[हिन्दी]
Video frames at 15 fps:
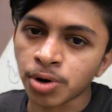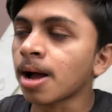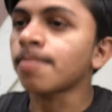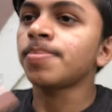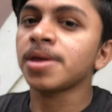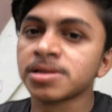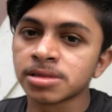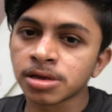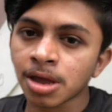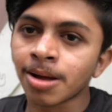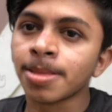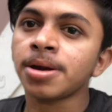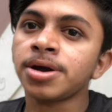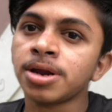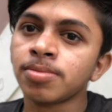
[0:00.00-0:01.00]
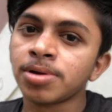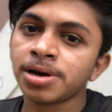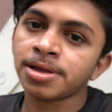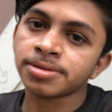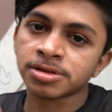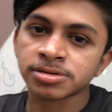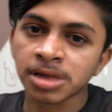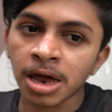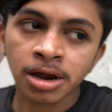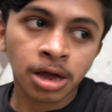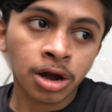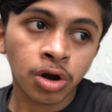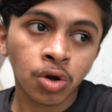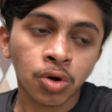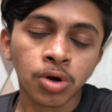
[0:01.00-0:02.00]
अब देखते हैं क्या होता है आंटी बोले इंतज़ार कर
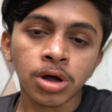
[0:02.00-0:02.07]
लो